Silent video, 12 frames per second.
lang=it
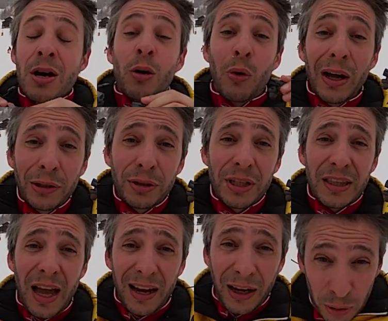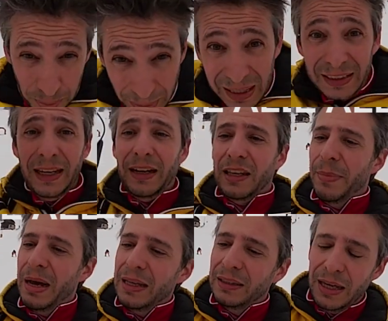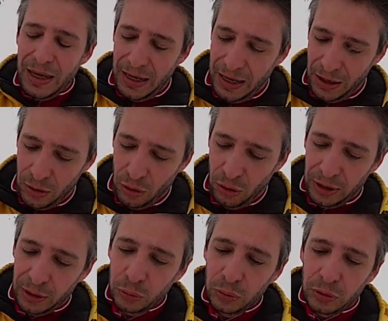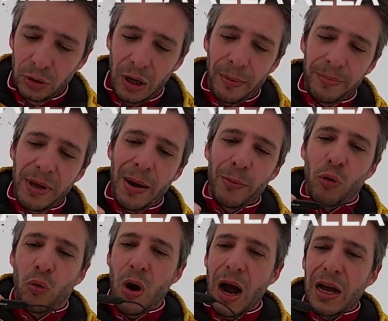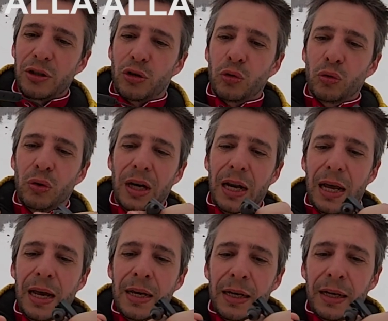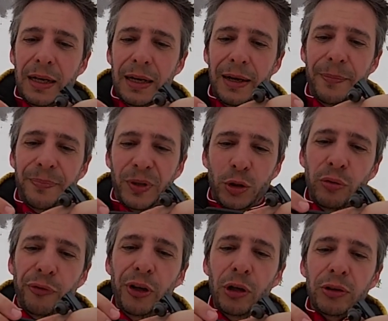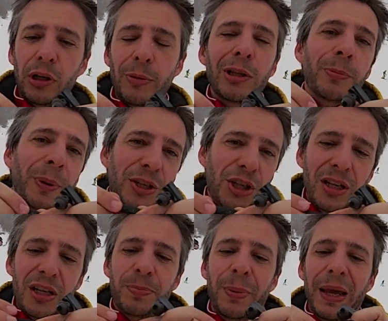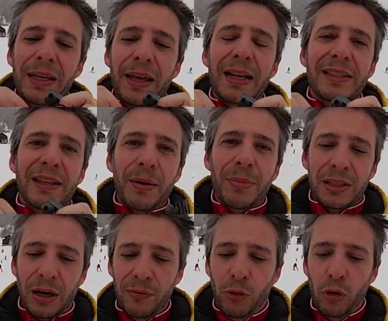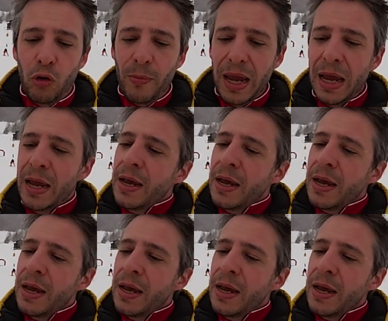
quando si staccano parte la chiamata e oltretutto abbiamo qua sul, ehm, sul filo il telecomando per accendere e spegnere, alzare e abbassare il volume,